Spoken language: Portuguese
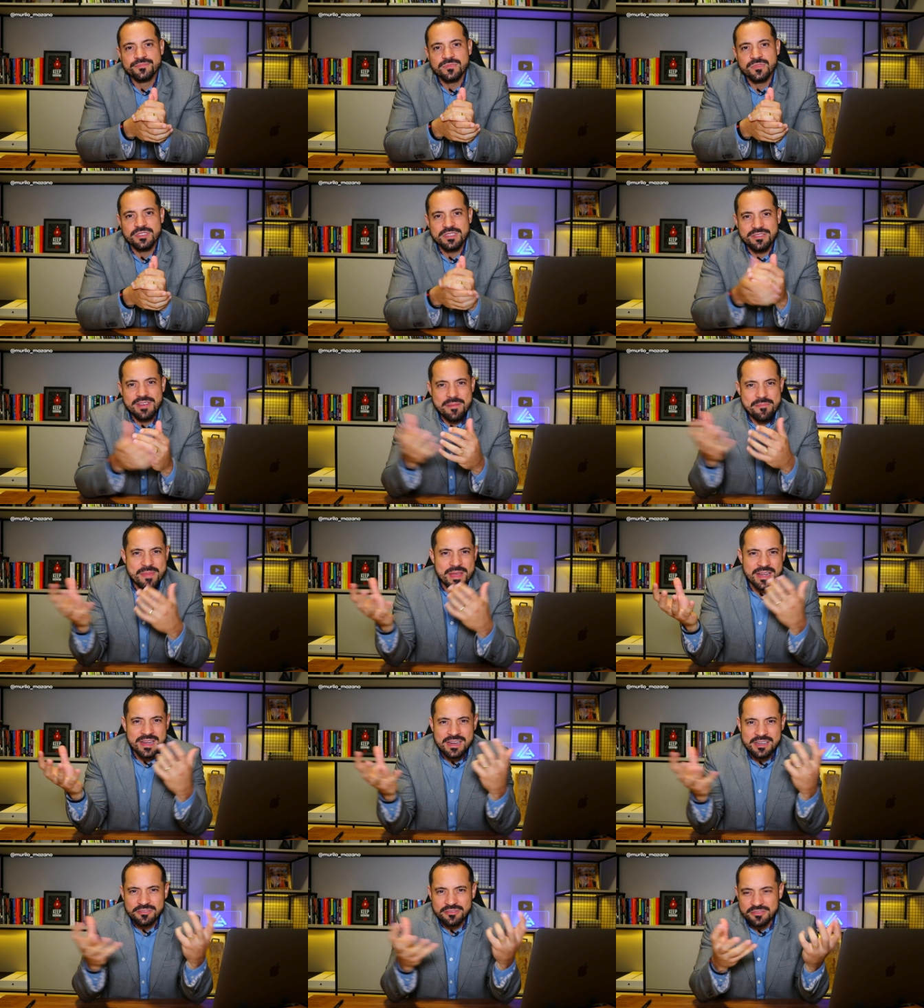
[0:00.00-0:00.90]
Você vai
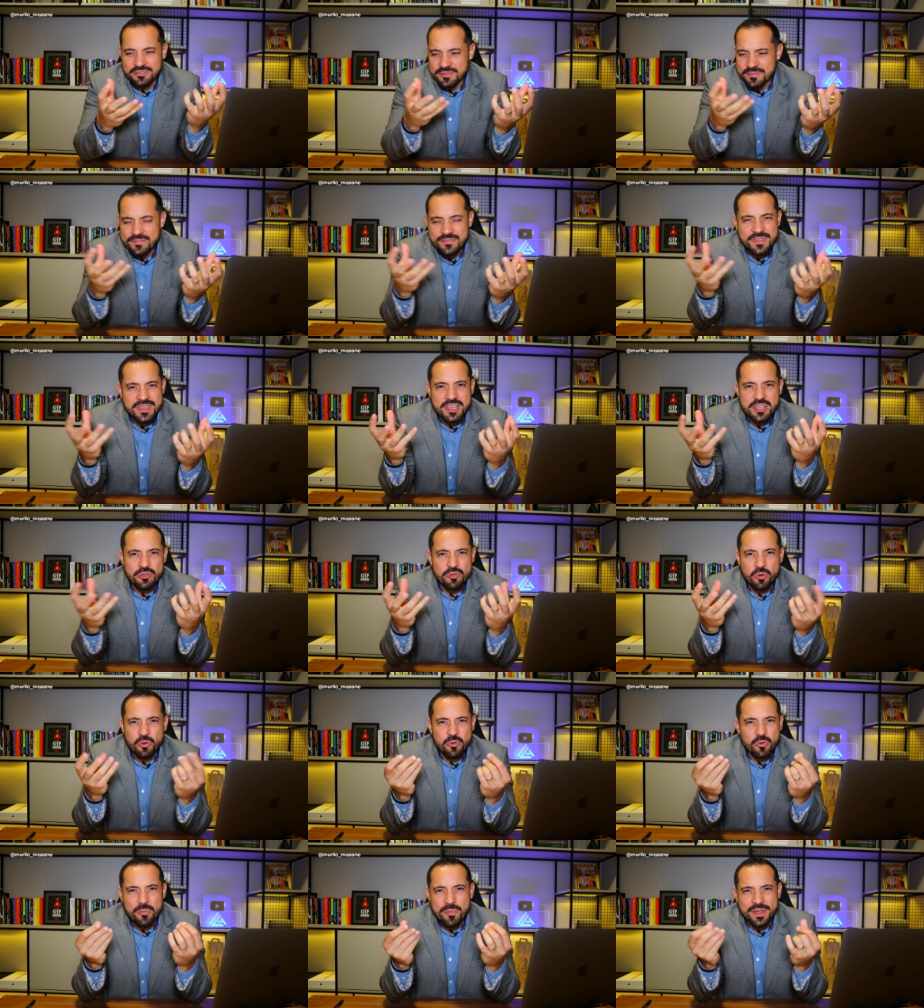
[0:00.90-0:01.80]
pegando e
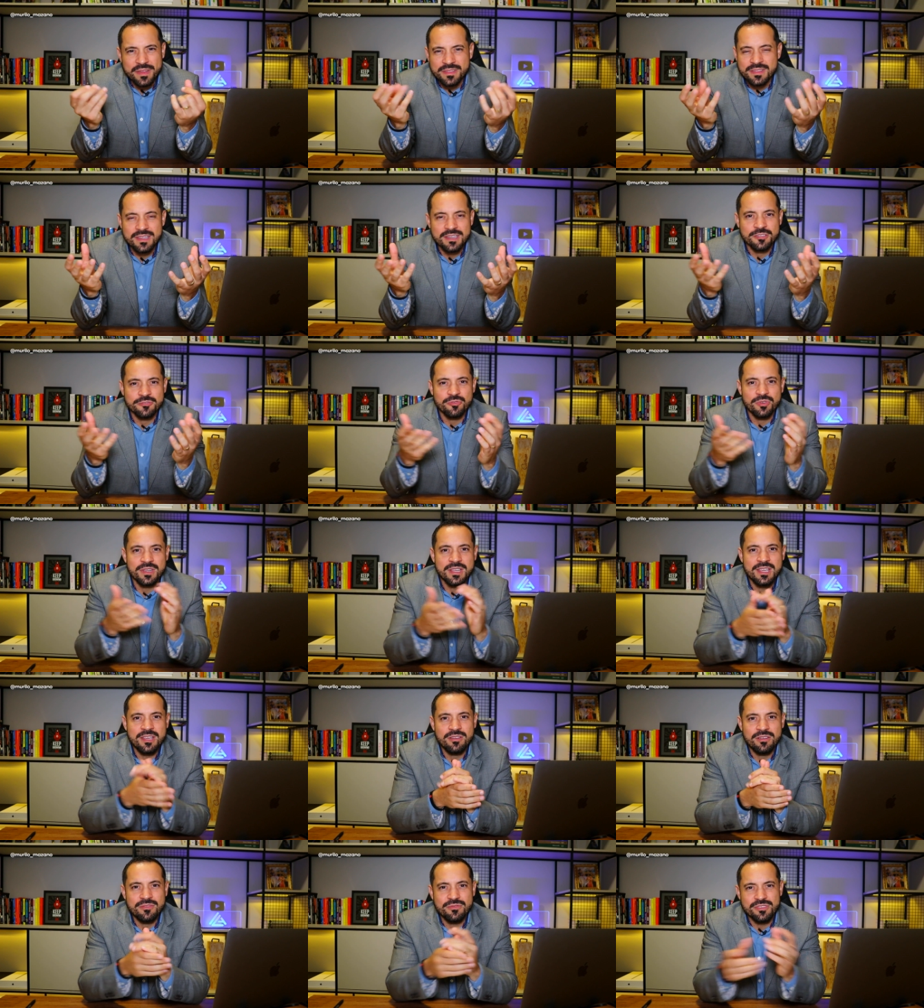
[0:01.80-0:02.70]
documentando
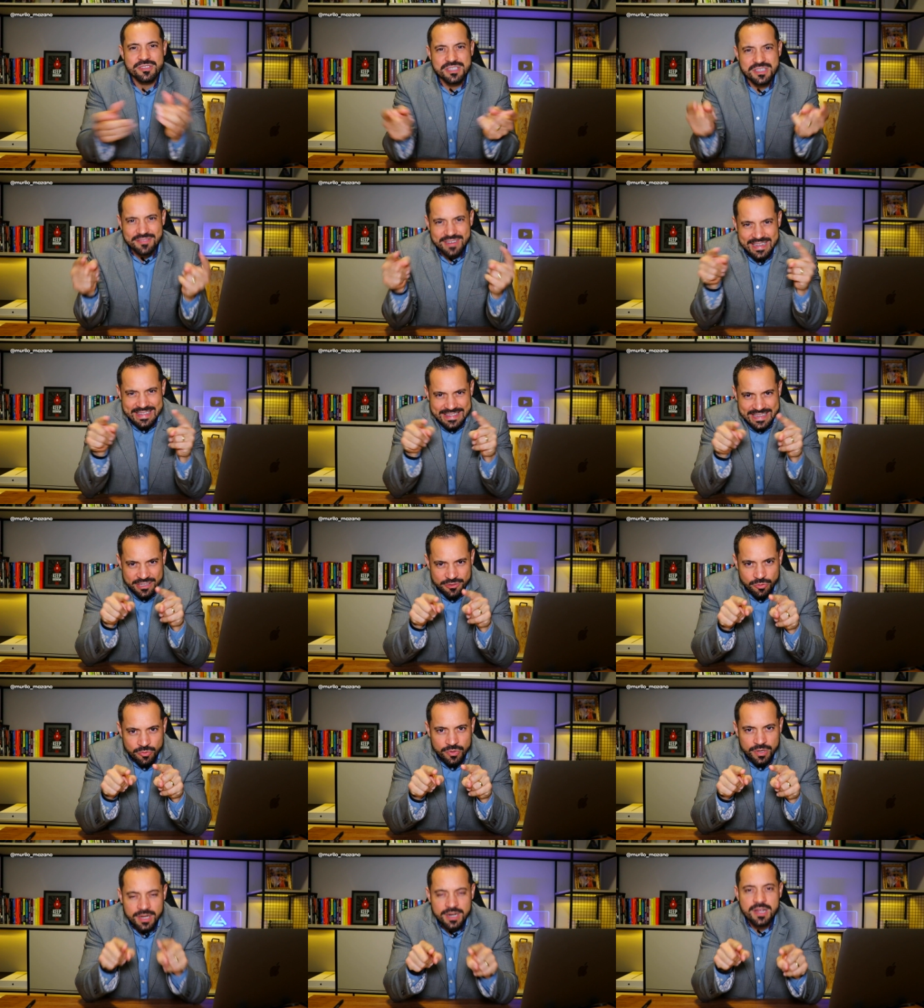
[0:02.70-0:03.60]
aquilo e você vai
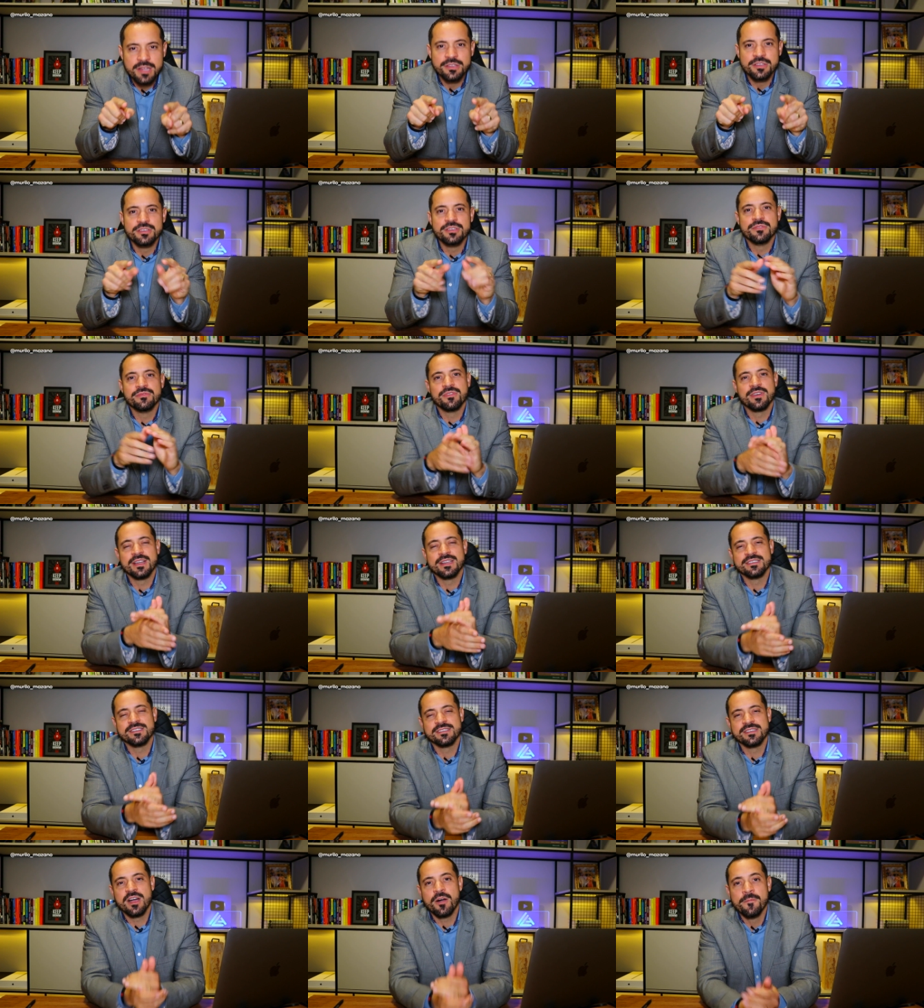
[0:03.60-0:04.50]
tendo um grande
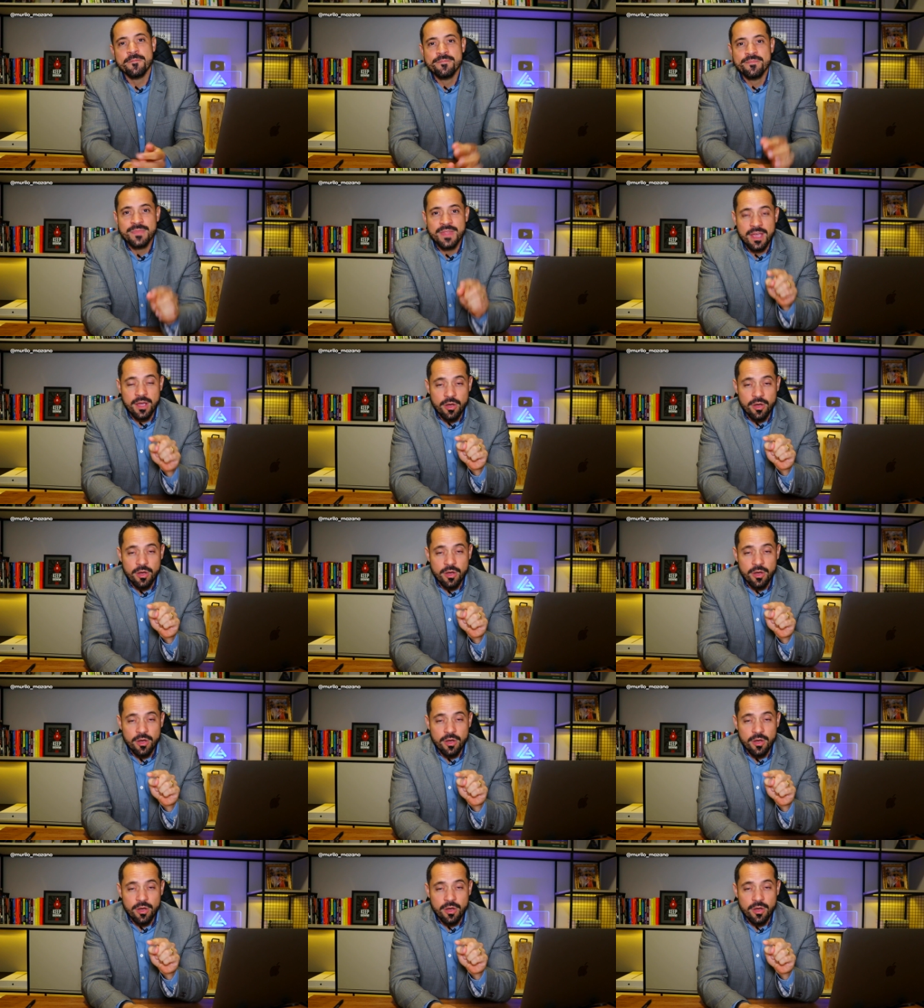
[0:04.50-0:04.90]
diferencial.